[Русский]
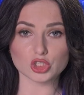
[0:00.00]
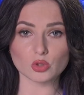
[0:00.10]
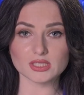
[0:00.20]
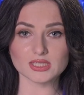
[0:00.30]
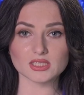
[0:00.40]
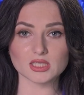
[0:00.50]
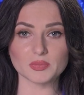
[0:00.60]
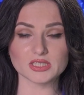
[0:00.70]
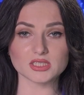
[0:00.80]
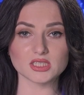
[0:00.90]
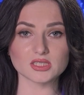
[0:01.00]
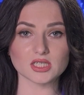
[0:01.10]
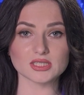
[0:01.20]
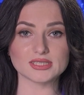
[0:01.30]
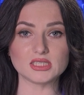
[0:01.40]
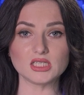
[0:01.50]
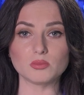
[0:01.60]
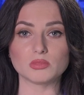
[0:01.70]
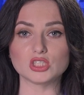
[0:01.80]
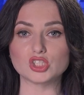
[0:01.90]
Что касается президента
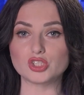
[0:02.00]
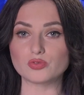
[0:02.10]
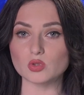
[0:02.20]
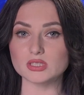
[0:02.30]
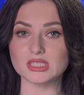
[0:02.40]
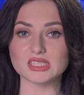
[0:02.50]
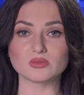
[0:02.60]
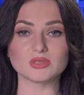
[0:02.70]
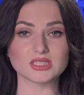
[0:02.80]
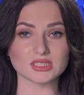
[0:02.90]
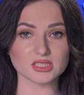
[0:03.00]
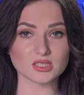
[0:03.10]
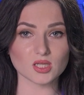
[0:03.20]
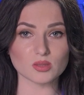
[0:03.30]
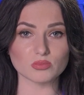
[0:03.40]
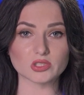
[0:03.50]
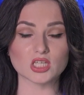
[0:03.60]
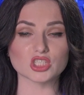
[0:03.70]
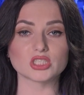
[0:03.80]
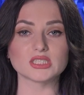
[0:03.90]
России, мы ничего с этим не сделаем. Мы
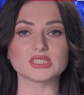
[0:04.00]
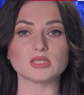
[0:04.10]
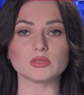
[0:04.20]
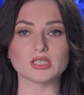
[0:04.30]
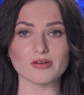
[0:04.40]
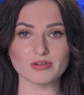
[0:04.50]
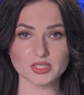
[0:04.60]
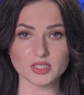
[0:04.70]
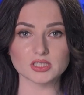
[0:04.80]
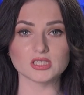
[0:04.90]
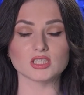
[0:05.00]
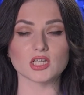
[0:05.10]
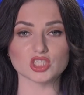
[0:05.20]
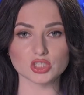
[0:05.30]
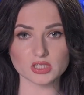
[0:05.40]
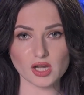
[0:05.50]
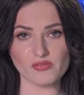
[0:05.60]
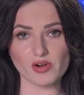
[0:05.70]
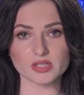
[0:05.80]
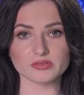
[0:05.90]
должны с ними говорить, должны
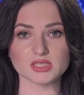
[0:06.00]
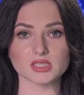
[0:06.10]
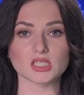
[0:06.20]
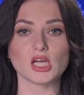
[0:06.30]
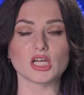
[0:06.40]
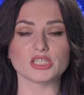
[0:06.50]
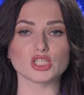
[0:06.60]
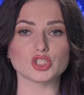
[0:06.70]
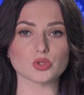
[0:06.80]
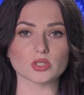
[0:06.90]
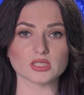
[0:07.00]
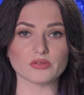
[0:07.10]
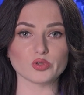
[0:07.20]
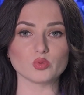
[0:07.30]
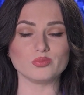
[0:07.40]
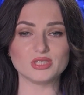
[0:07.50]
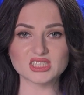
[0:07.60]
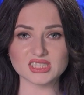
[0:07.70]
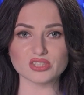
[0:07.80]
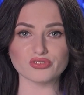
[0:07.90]
договариваться. Я еще раз говорю,
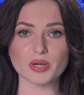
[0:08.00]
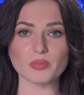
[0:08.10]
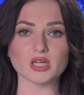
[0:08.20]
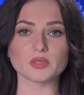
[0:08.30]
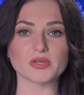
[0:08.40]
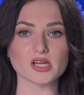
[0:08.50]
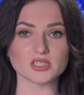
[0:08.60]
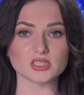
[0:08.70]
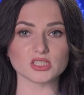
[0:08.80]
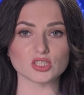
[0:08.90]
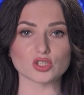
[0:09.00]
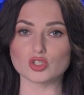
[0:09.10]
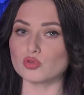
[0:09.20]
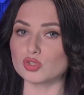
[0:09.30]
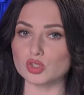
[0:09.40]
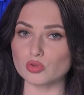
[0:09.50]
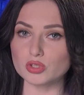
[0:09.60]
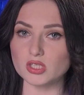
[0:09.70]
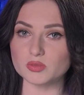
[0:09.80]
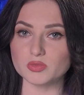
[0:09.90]
Минский формат – приоритет, но никто
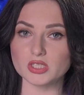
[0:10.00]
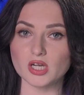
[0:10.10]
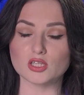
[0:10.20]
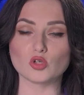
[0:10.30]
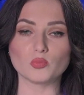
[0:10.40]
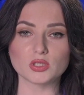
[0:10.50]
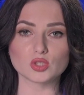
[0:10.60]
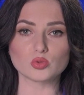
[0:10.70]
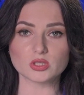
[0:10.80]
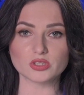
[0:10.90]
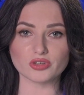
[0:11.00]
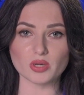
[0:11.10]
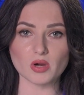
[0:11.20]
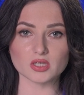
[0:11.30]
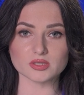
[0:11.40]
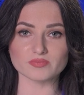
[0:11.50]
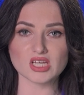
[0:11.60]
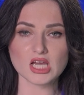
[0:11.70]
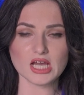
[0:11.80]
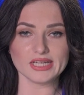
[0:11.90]
не отменяет любые другие форматы.
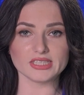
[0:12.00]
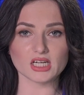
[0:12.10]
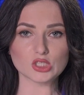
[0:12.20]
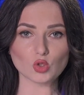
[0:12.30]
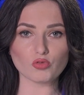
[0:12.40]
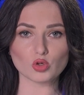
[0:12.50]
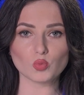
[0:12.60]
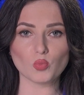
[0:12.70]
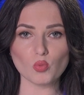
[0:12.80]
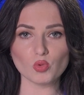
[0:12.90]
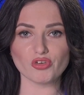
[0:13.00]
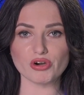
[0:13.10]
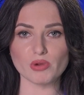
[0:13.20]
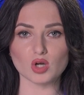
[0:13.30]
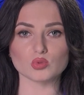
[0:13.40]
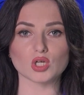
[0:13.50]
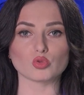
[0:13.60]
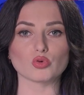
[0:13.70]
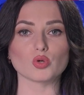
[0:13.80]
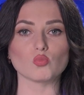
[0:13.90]
Я готов к любому формату,
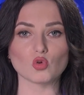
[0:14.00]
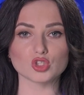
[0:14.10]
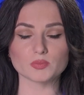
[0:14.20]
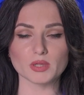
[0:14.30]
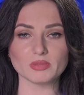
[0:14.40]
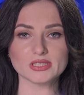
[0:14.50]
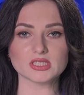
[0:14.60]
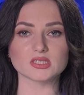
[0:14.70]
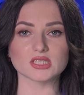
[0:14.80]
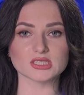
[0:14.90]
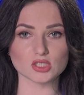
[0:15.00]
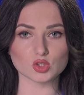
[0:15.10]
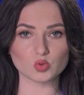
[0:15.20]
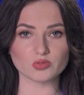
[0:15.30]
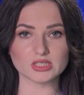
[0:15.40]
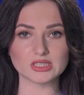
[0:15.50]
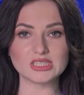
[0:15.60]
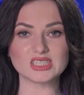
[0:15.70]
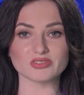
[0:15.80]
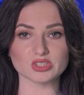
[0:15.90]
который может приблизить нас к концу
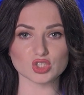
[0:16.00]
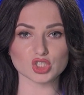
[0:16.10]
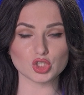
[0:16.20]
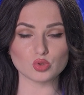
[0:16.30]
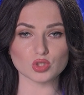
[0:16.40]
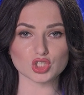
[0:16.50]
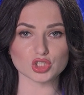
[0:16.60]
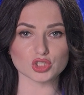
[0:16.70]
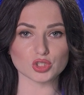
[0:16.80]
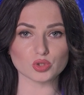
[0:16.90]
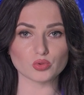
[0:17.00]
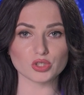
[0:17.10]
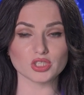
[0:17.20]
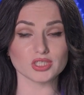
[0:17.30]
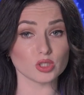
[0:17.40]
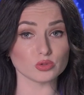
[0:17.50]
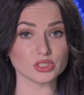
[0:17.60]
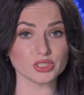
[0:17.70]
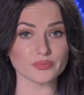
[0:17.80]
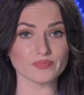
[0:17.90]
войны и возвращению наших территорий и людей.